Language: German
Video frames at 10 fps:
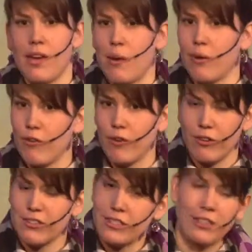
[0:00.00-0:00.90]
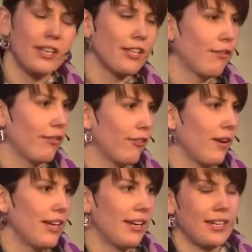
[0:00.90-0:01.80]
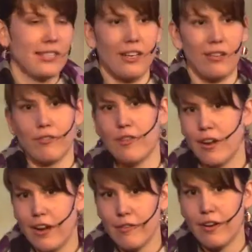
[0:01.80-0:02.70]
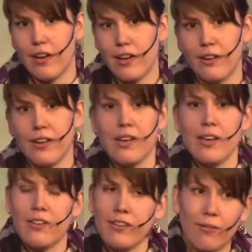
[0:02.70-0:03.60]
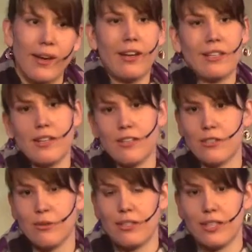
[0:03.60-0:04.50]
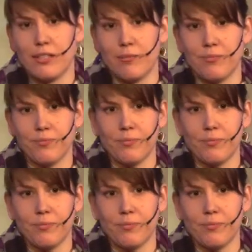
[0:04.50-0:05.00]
Aber konzentriere dich auf zwei, drei Sachen und fang einfach an, diese zwei, drei Sachen zu entdecken.